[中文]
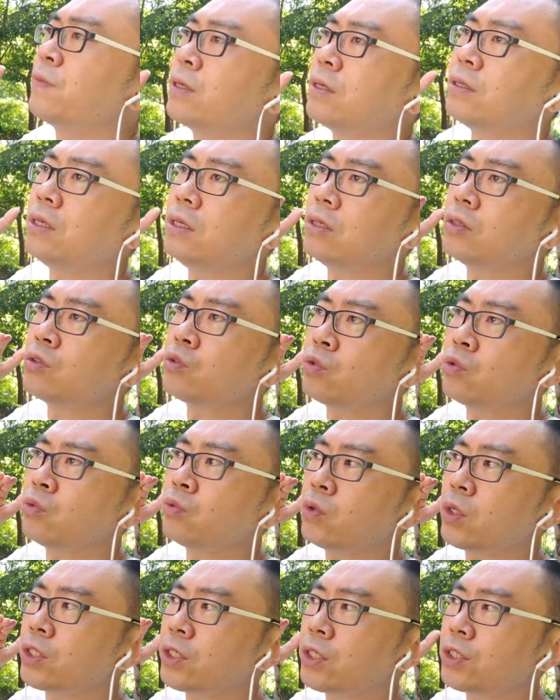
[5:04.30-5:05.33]
你
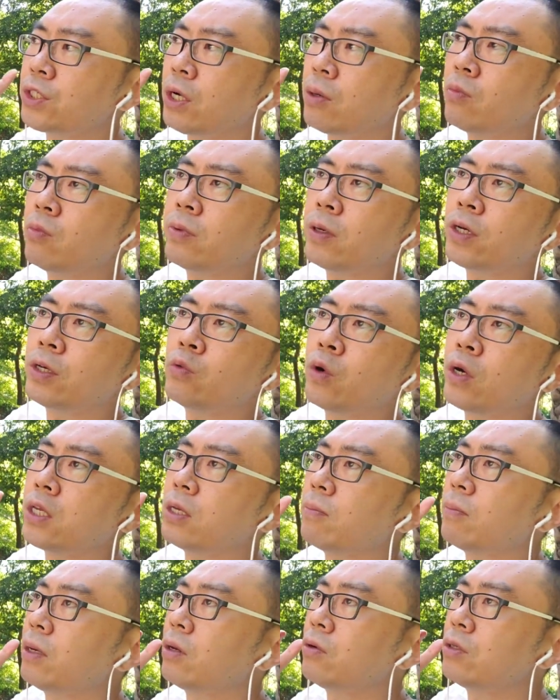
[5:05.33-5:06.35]
除了这个小目标以外，你
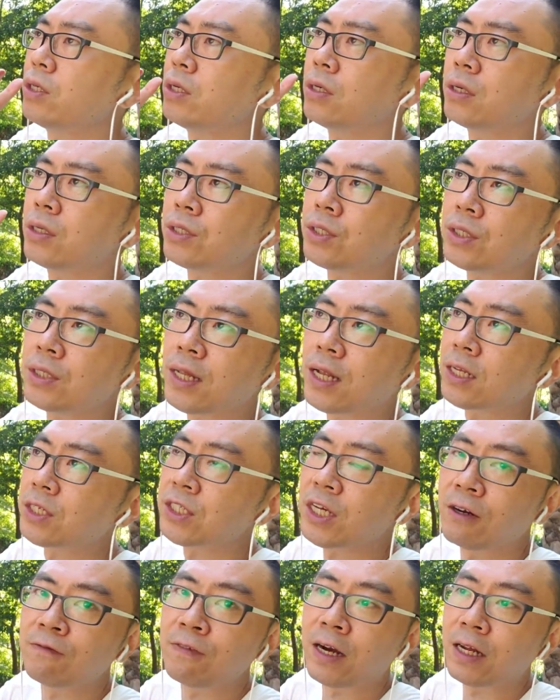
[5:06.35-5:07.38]
没有任何其他的
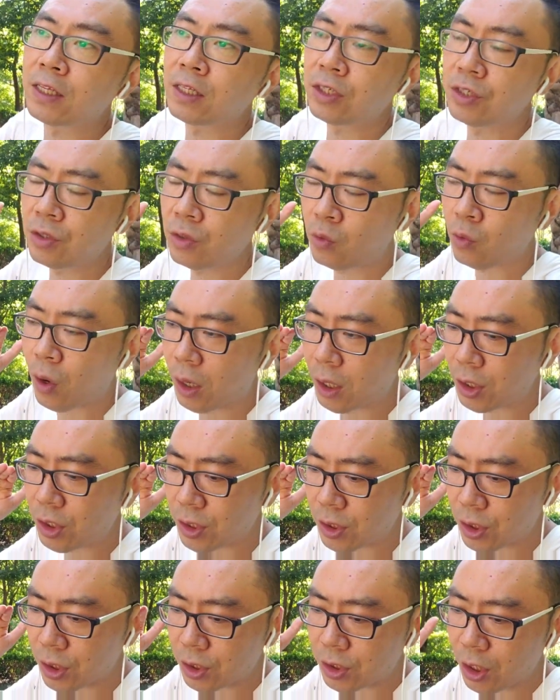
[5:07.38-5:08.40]
想法，你就往了你
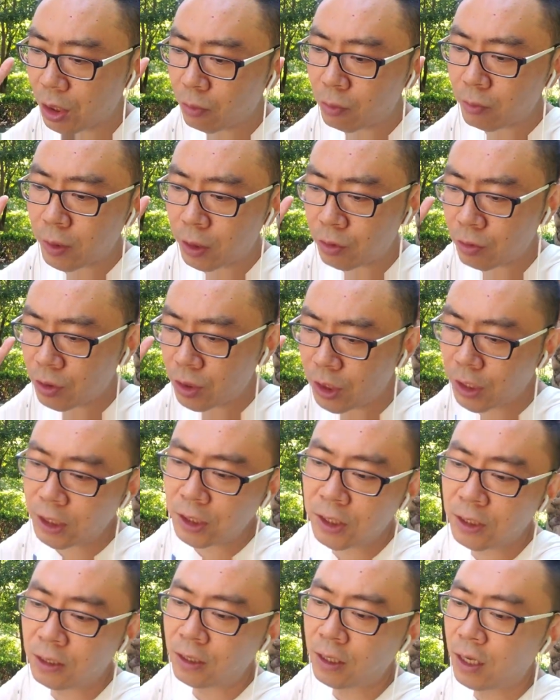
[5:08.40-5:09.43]
这个小目标去前
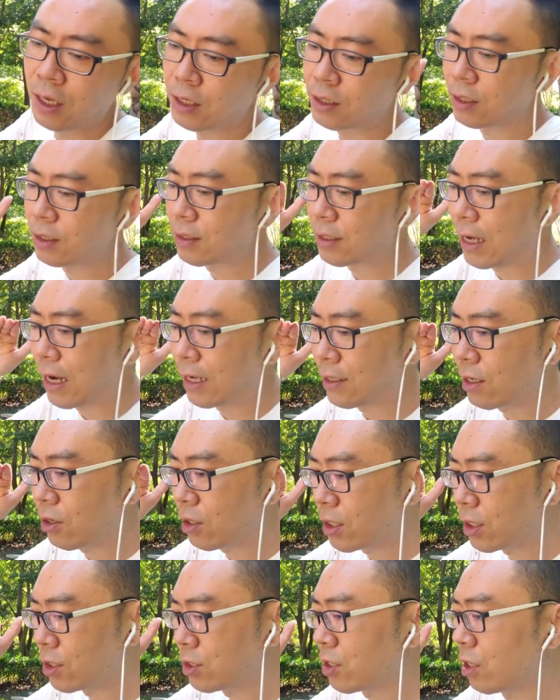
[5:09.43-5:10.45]
进。你达到
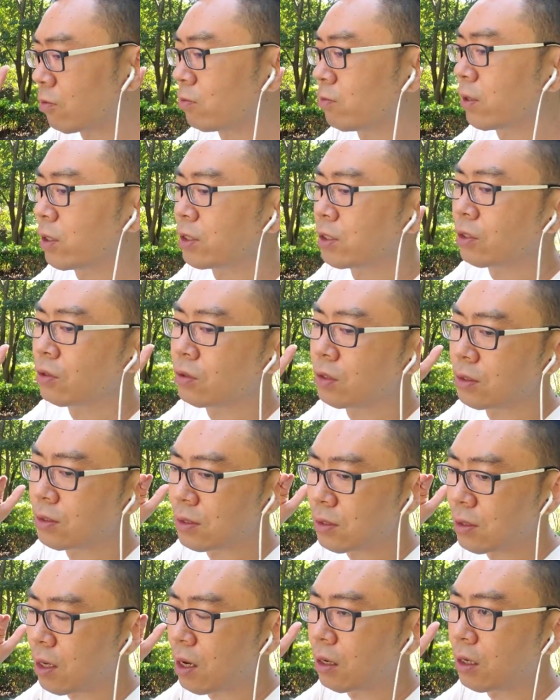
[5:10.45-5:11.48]
了一个小目标以后，你
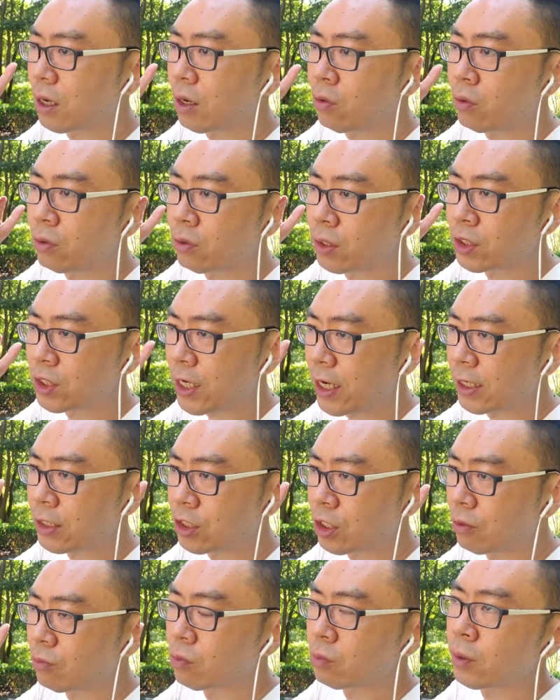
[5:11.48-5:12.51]
自然而然会有一个下一个
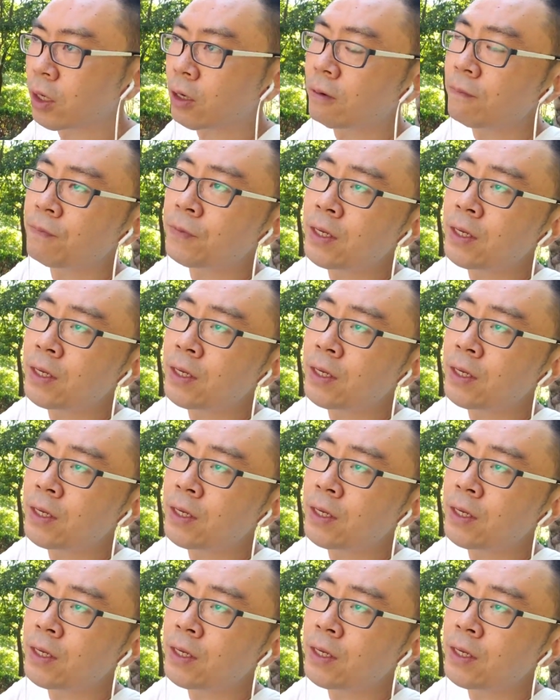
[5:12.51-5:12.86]
小目标。